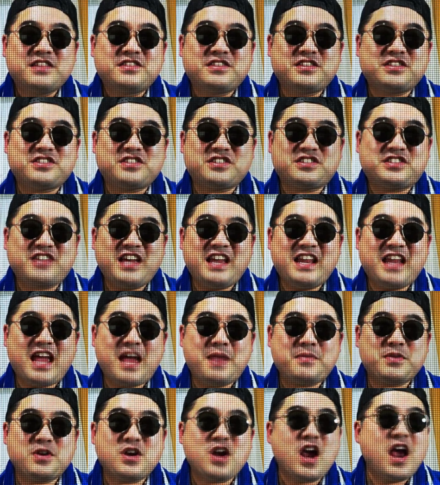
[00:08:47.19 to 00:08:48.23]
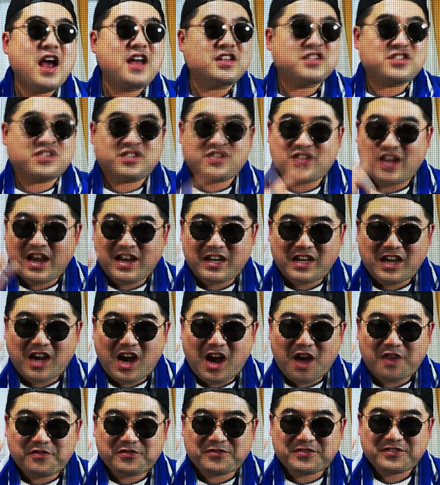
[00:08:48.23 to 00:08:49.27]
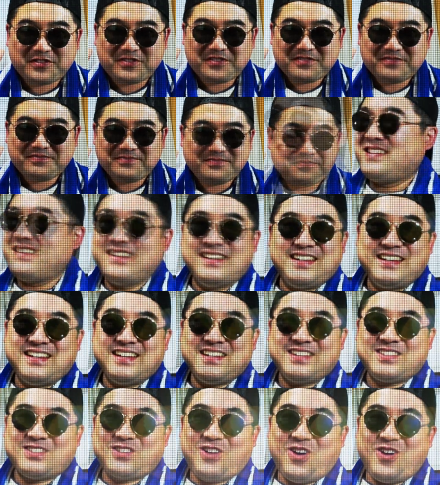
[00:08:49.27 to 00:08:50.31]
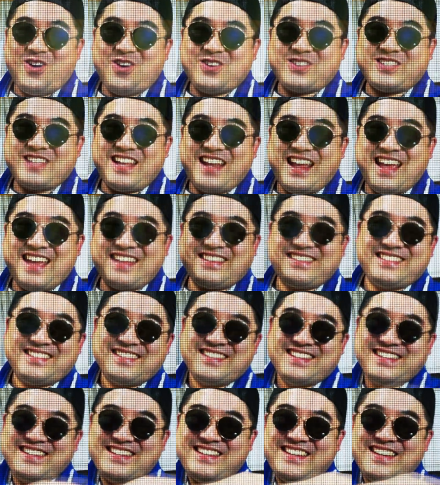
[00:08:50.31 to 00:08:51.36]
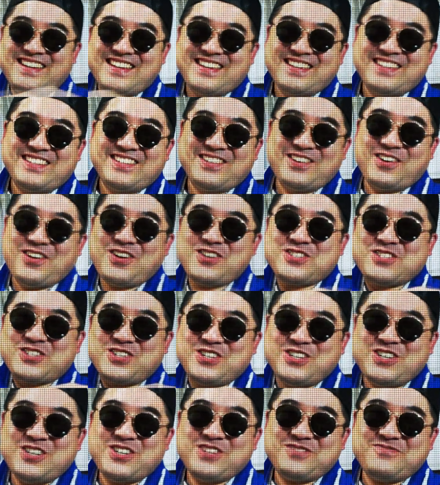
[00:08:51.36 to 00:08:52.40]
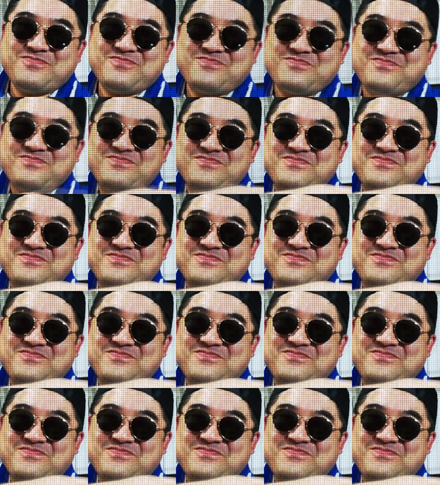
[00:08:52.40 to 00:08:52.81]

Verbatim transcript: This is Ted Hammer, signing off. 登録してね。よろしく。